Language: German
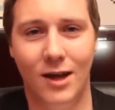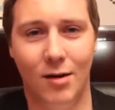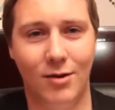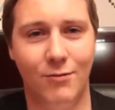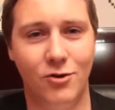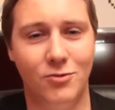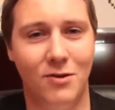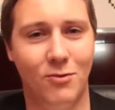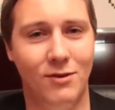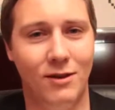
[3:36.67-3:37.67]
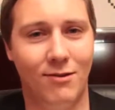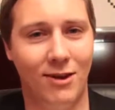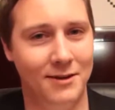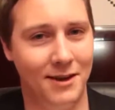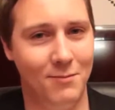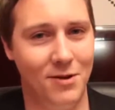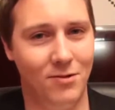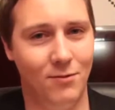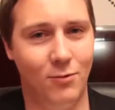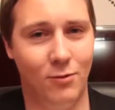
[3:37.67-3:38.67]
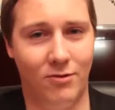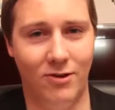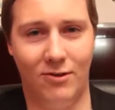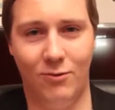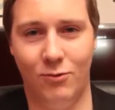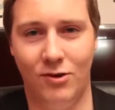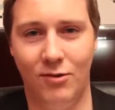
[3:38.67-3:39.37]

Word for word: aber ich wünsche mir so eine zeitgemäße Fortsetzung,